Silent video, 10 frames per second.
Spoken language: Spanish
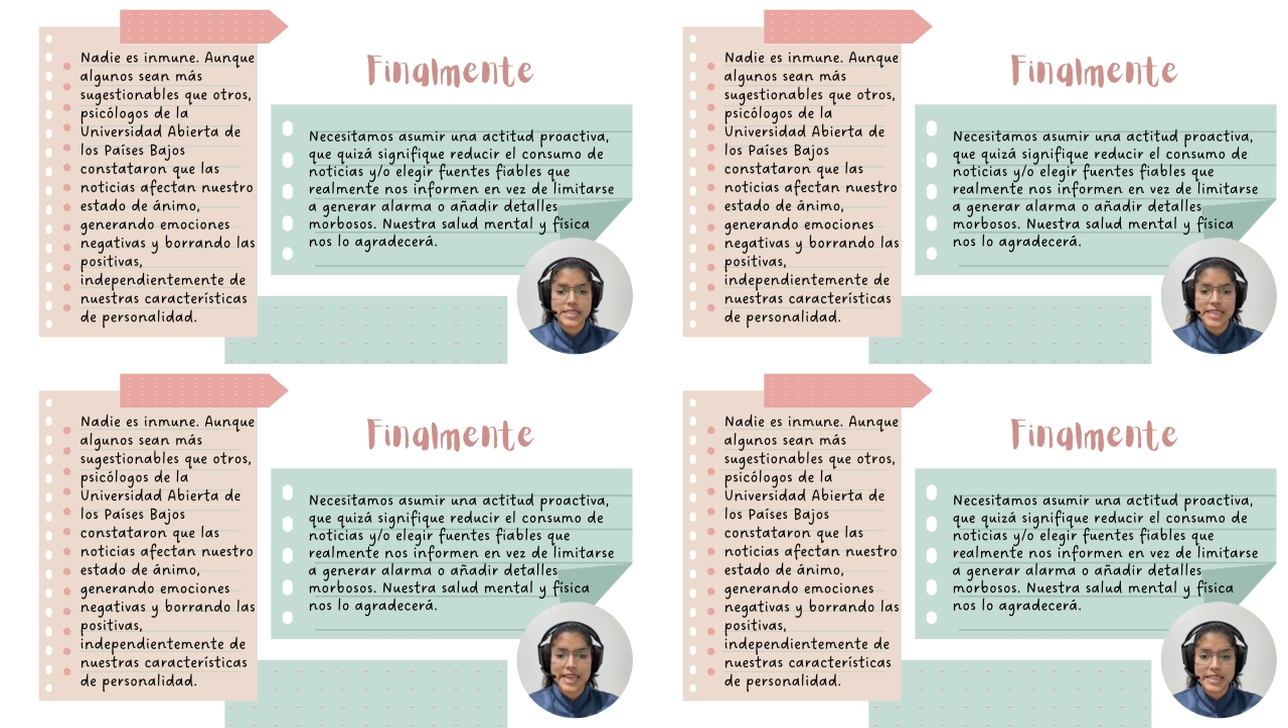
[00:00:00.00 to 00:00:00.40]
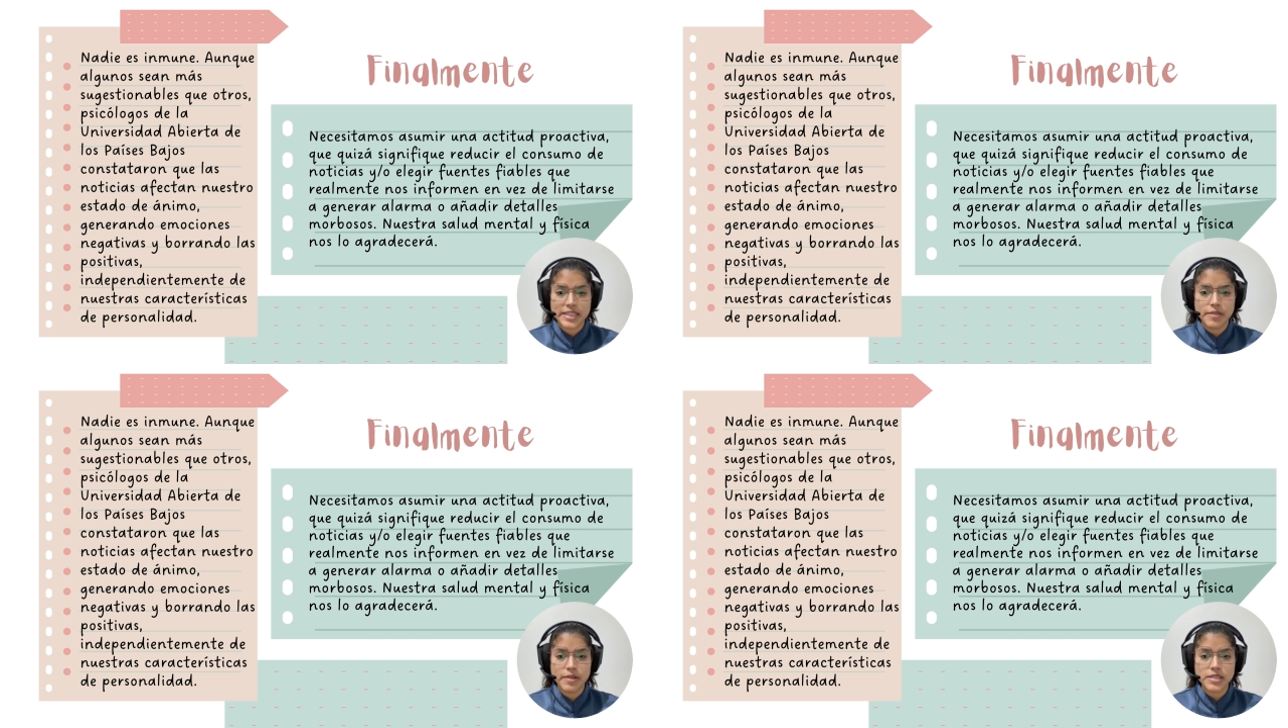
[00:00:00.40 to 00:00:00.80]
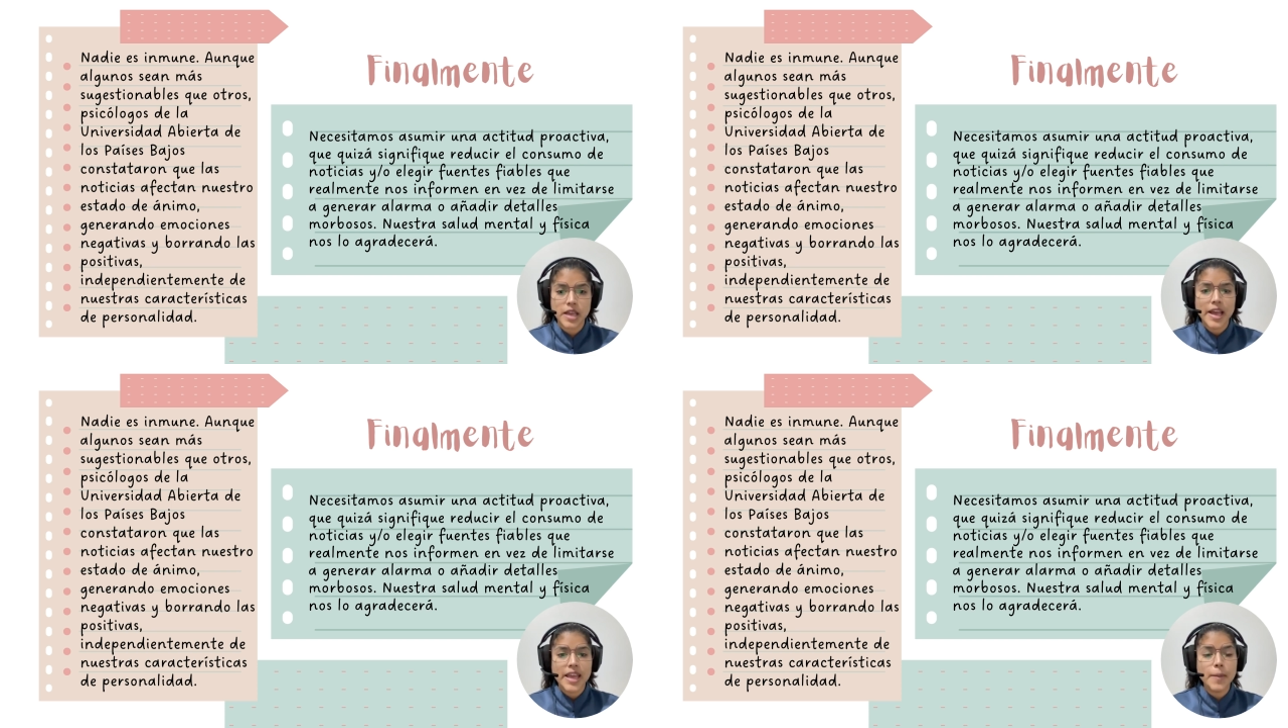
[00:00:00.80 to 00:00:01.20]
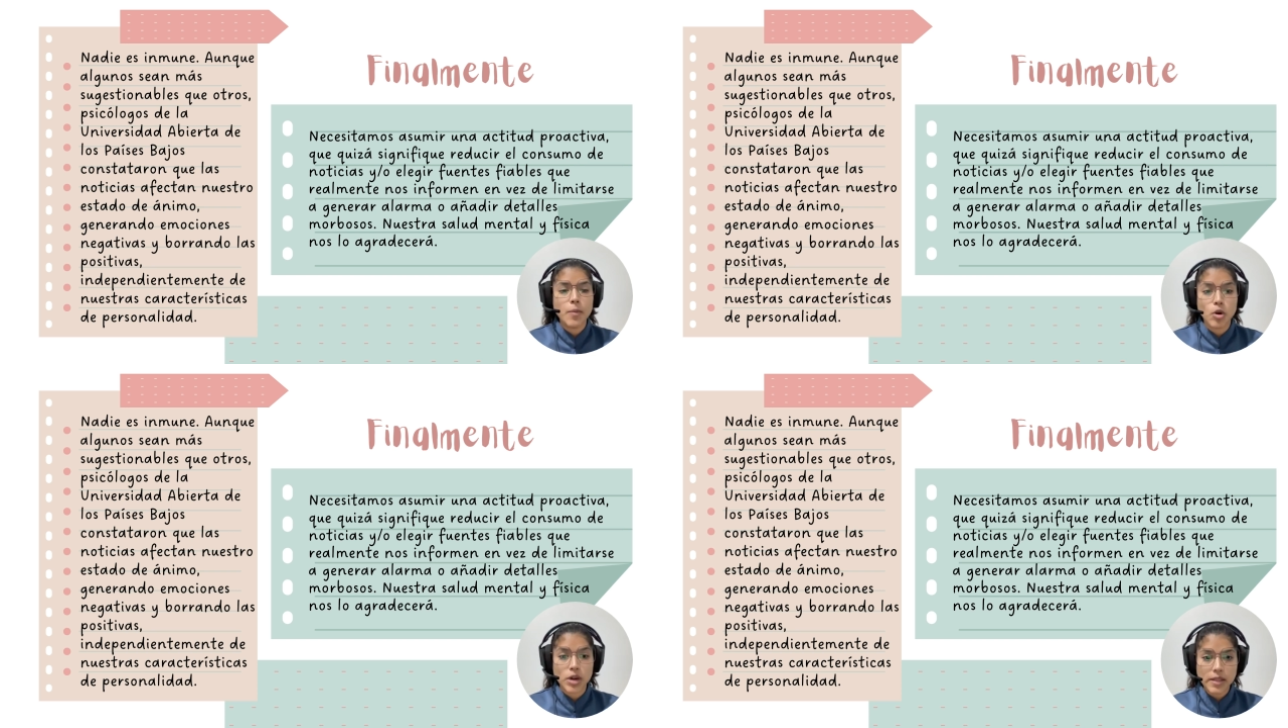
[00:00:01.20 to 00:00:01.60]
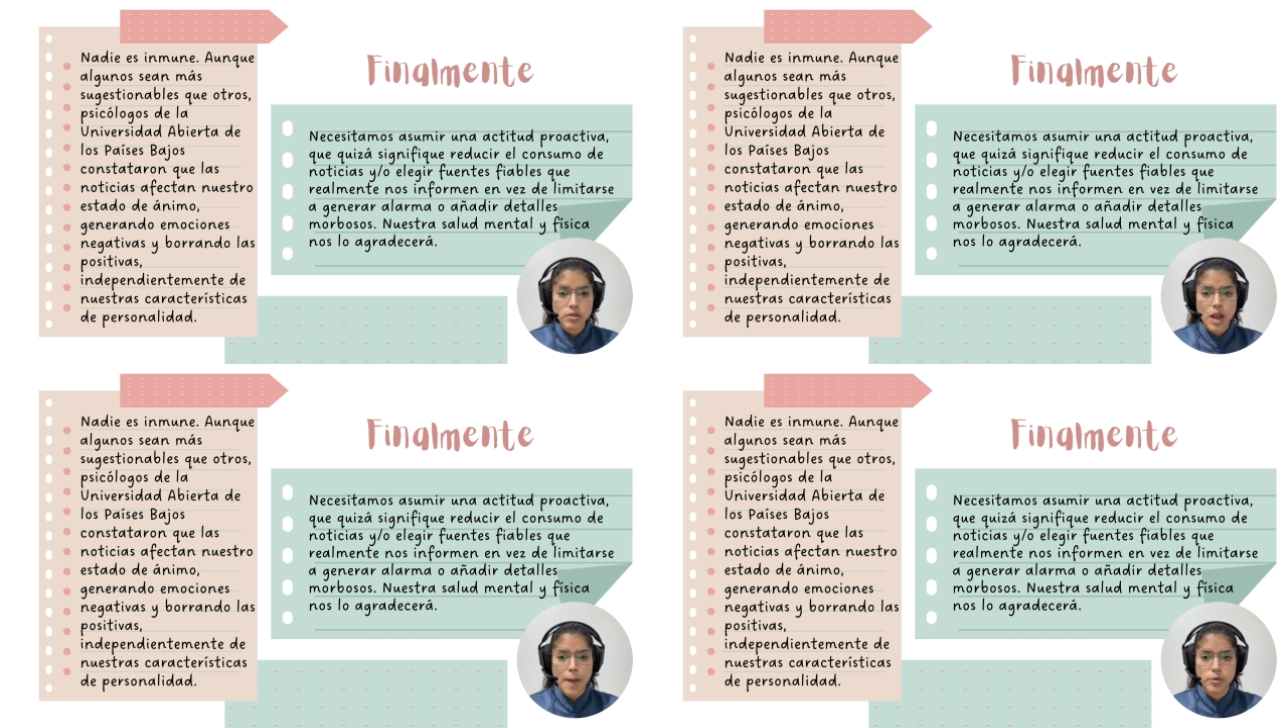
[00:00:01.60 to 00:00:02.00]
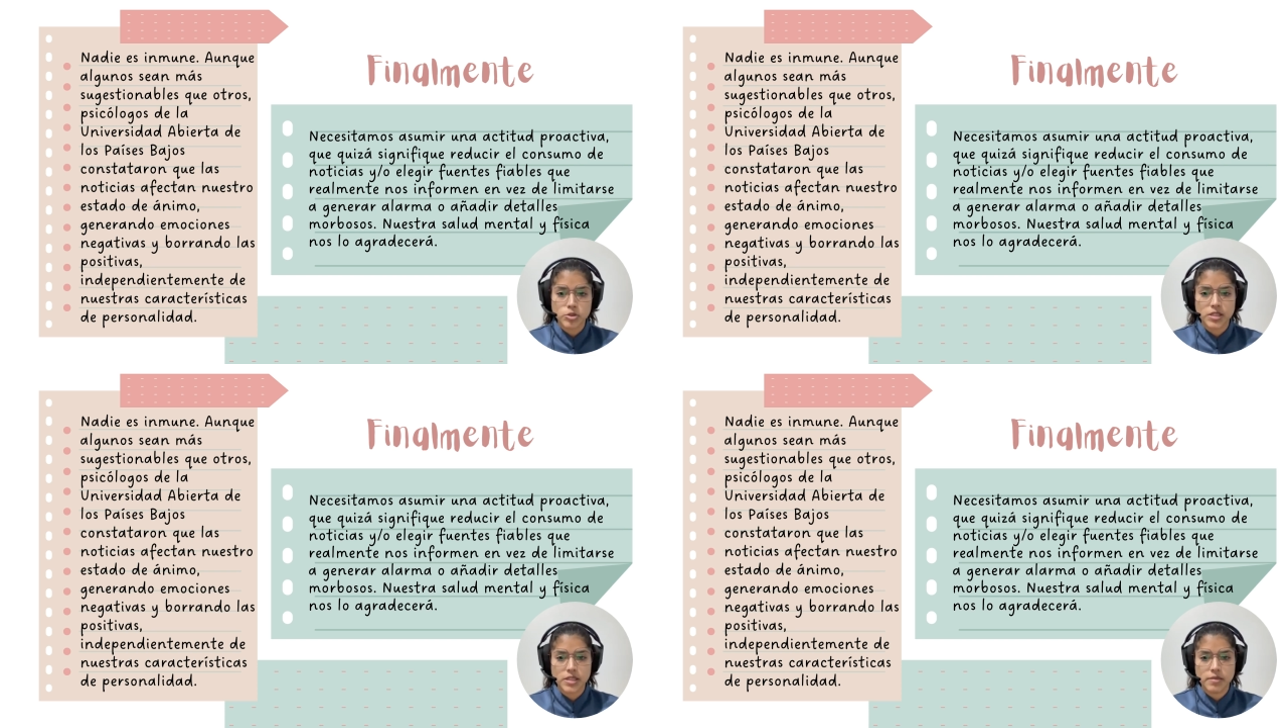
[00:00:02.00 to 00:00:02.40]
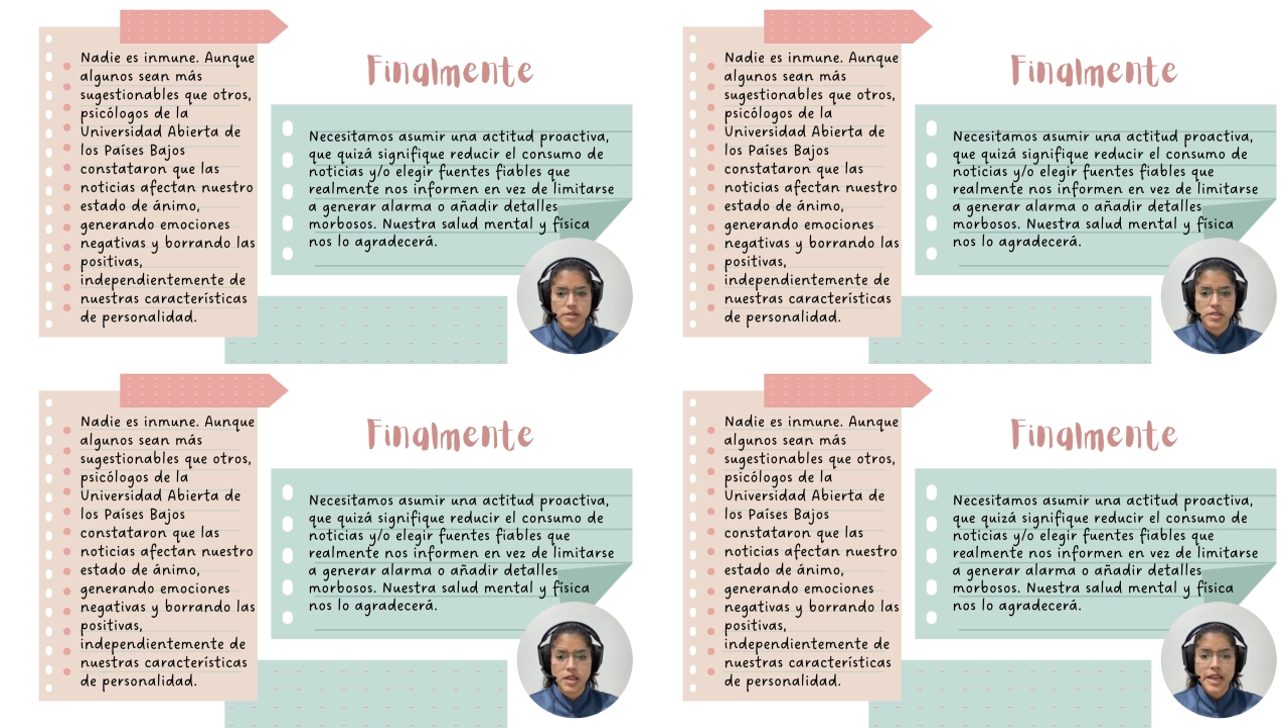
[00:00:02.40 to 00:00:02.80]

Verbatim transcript: negativas y borrando las positivas,